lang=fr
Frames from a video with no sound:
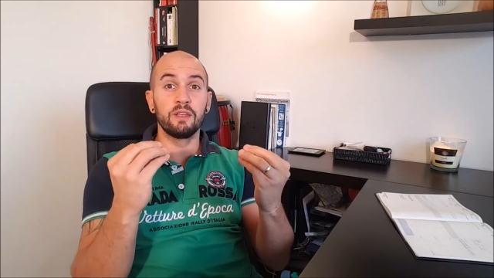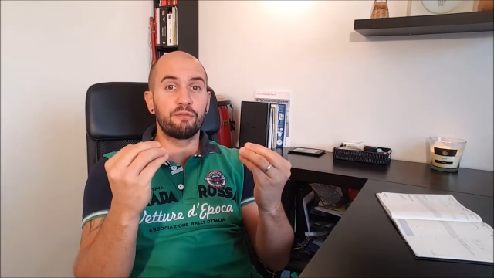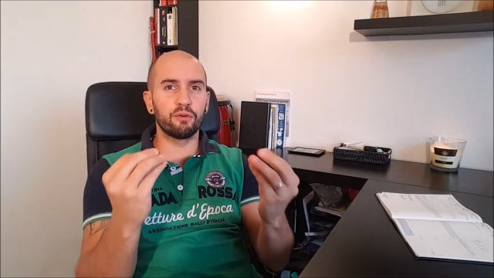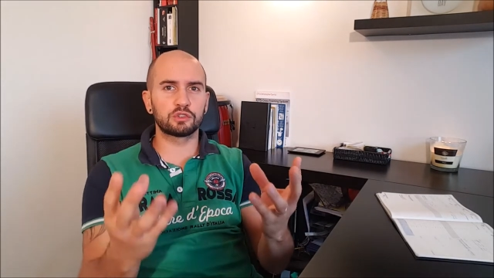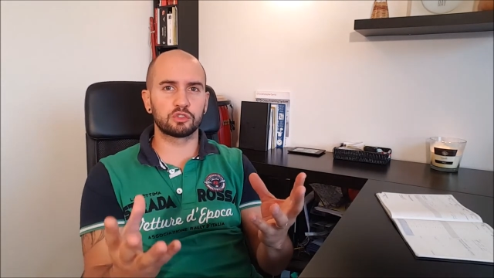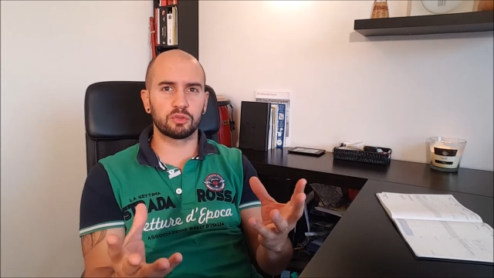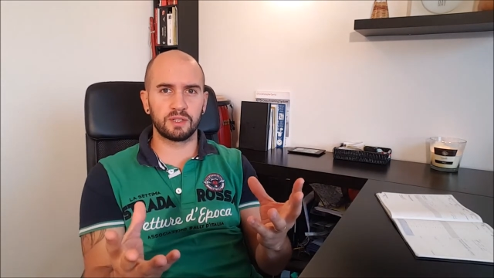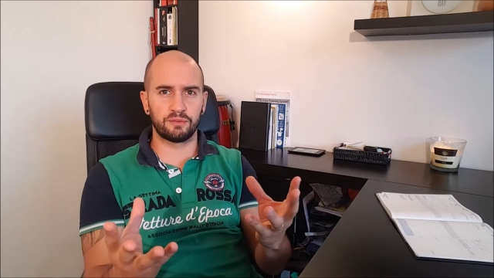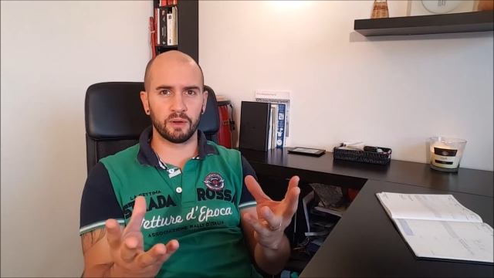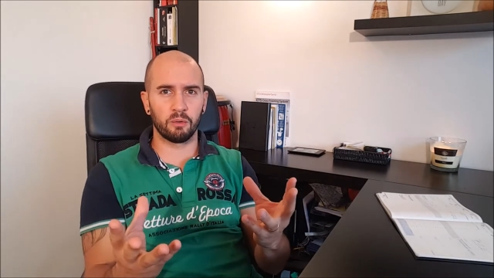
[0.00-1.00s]
Et il faut que ce soit
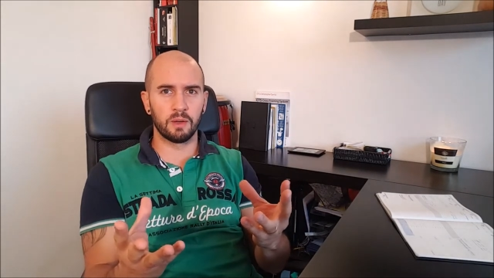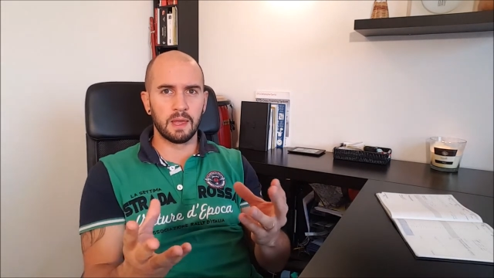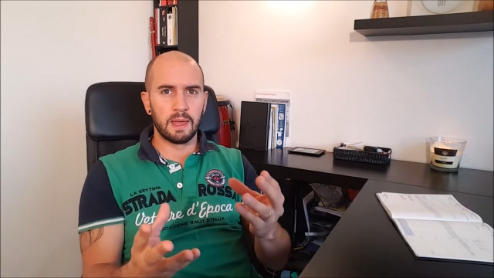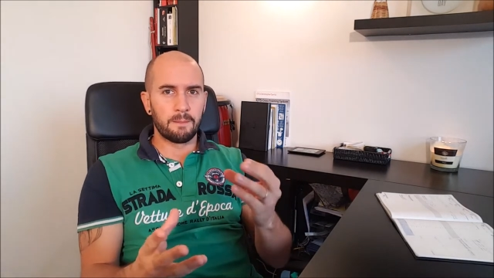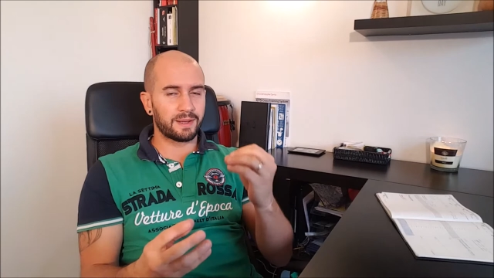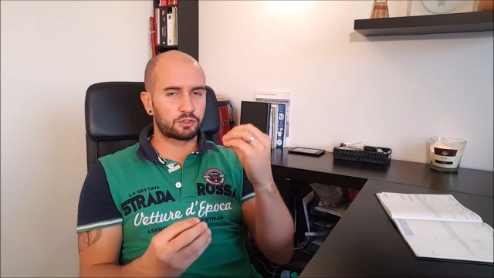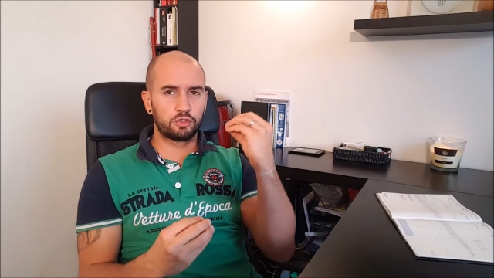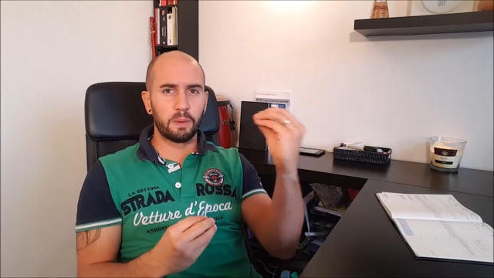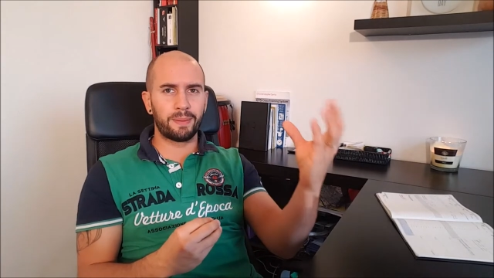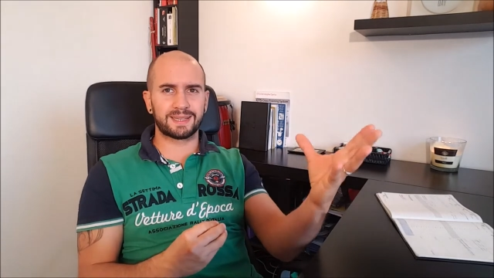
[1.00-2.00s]
différent parce
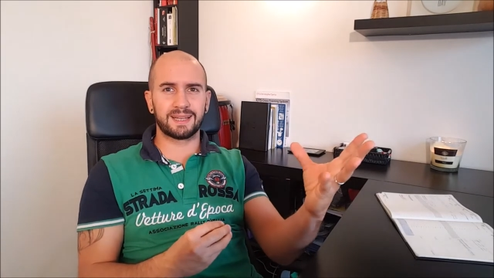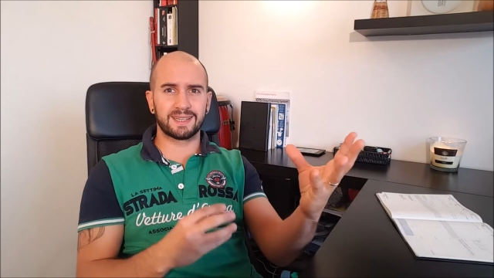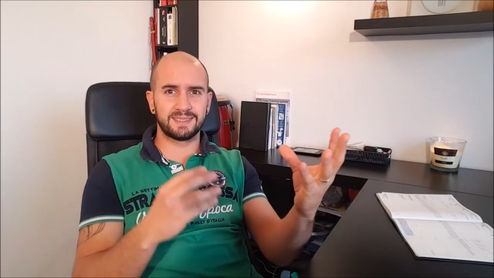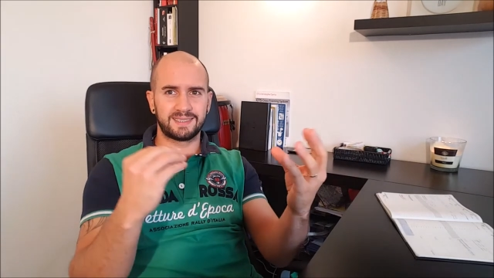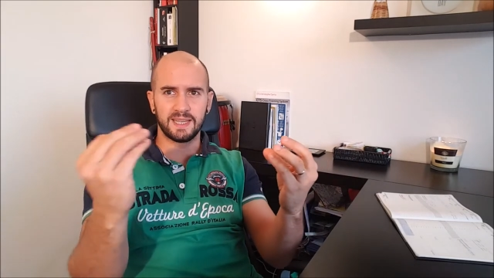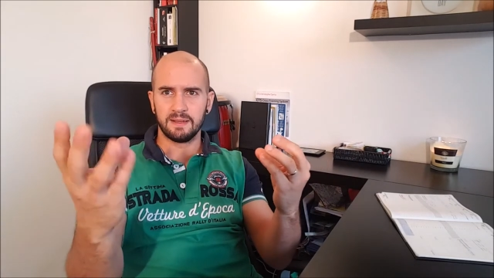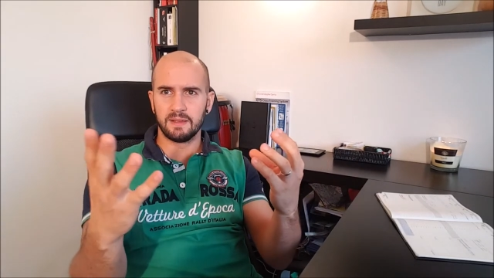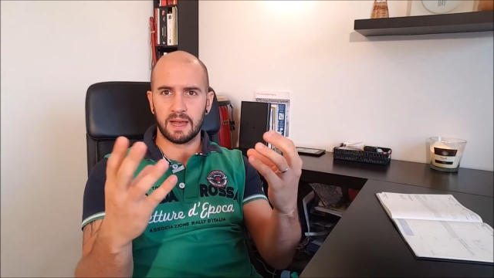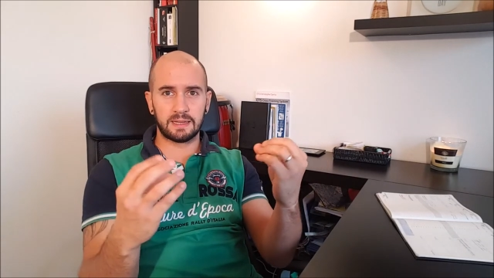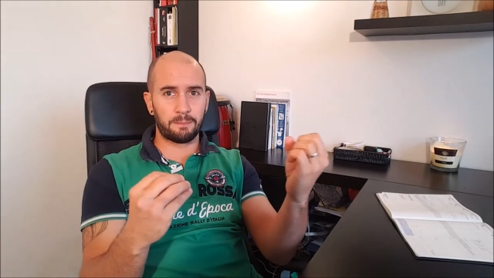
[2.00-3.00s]
que tu ne peux pas t'adresser
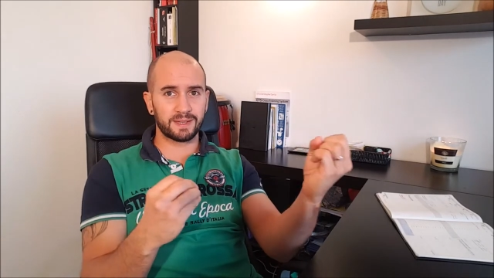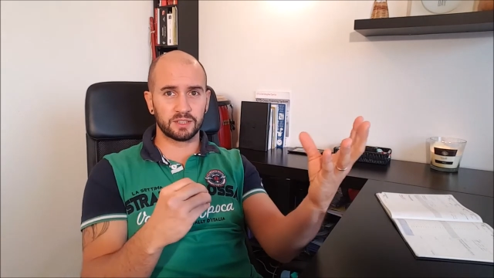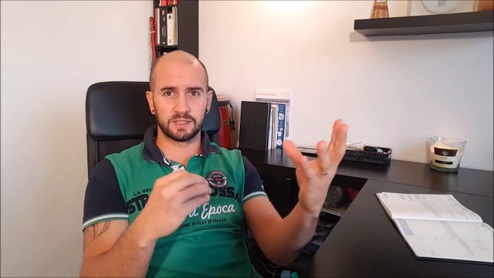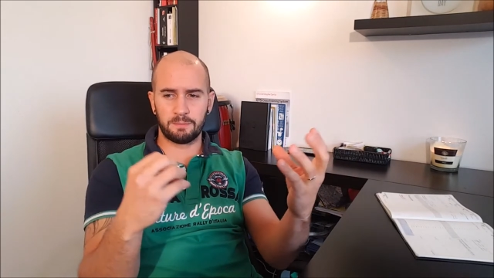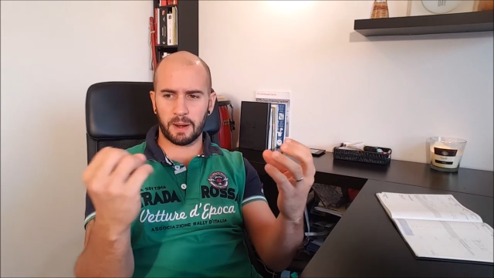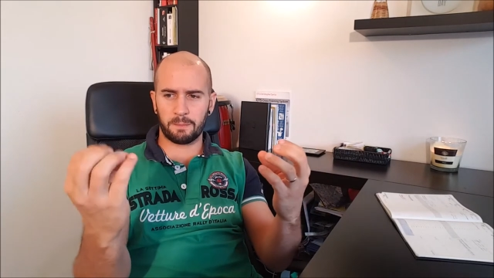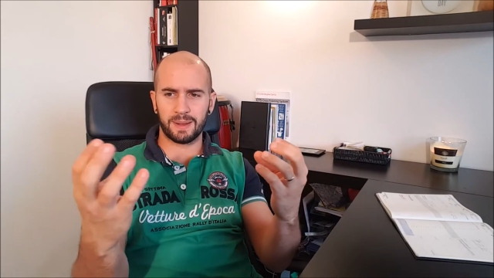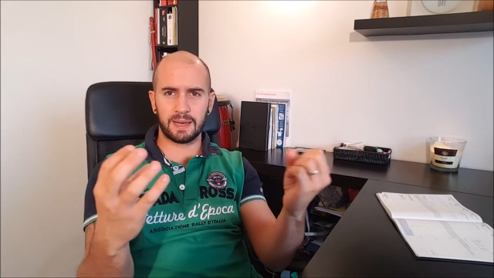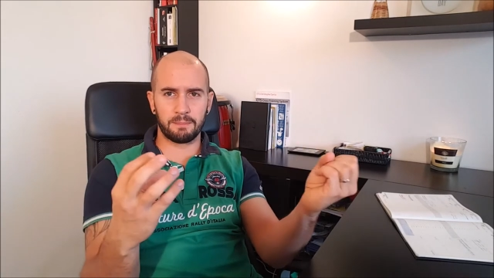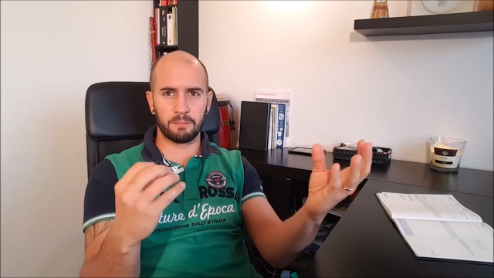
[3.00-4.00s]
à des personnes qui ne parlent
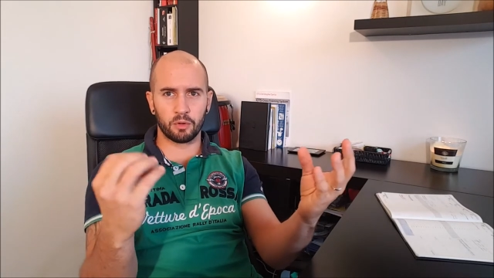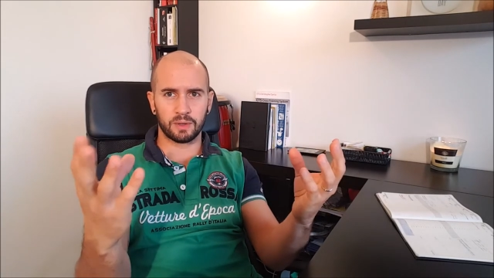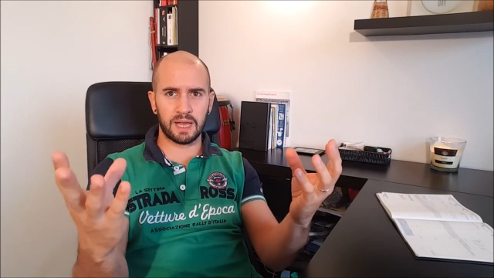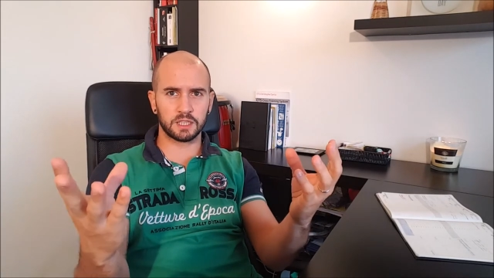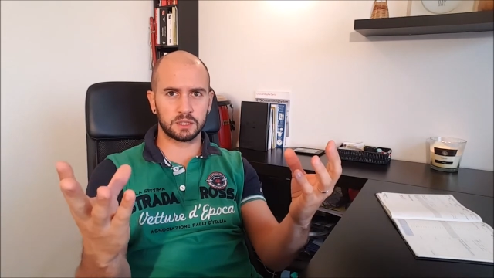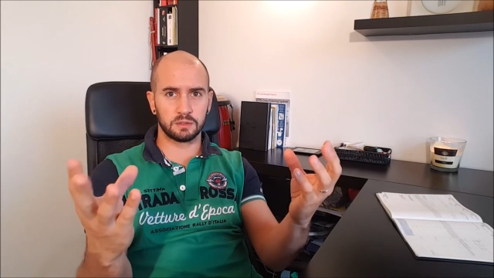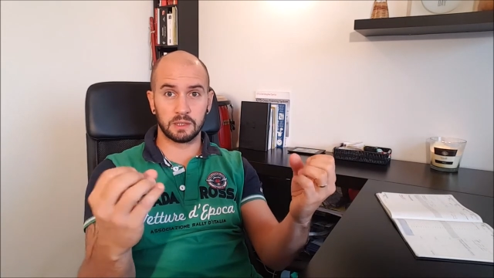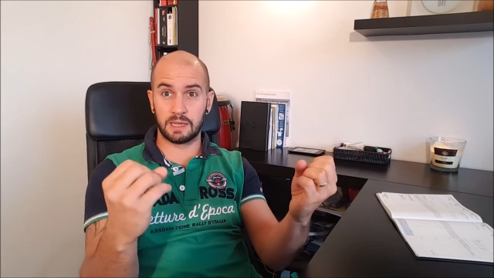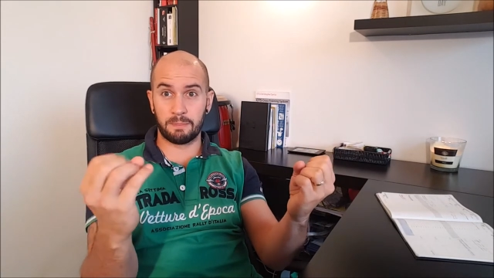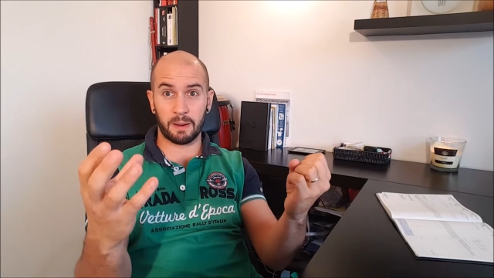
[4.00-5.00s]
pas de la même langage,
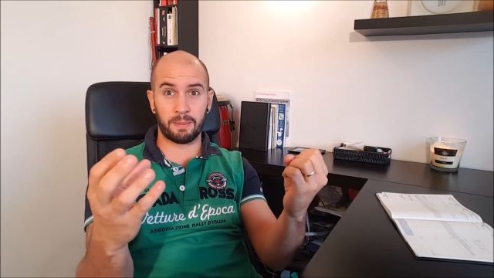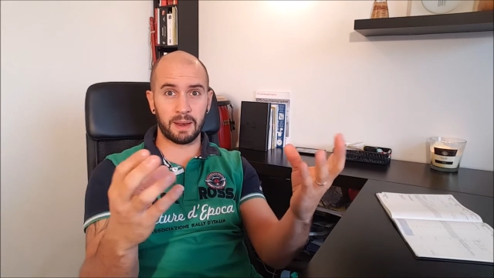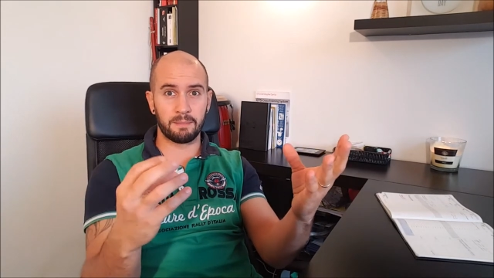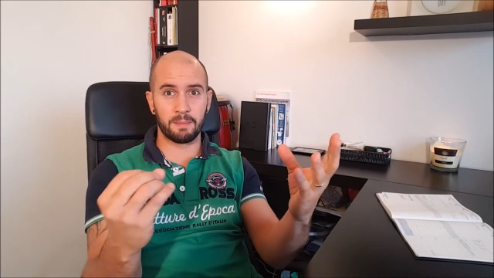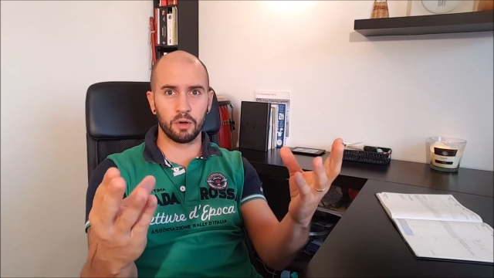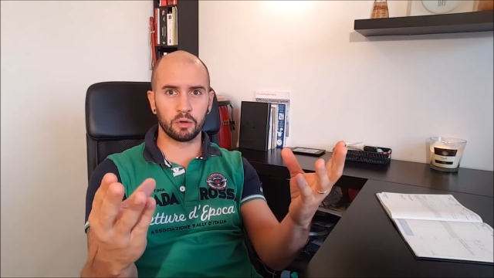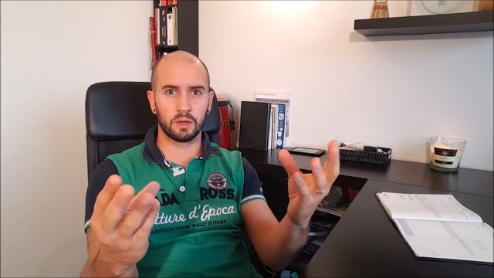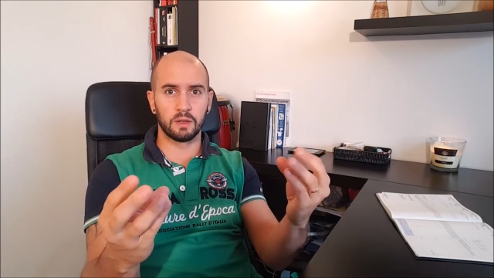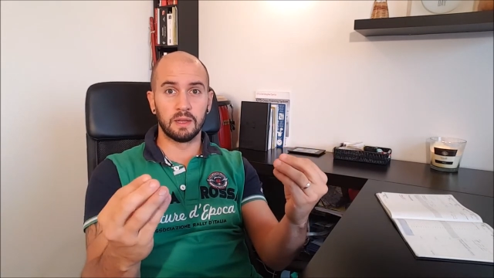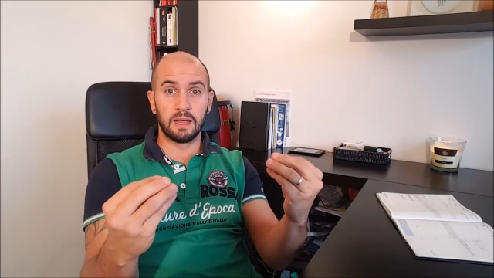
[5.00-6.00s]
qui ne parlent pas la même langue,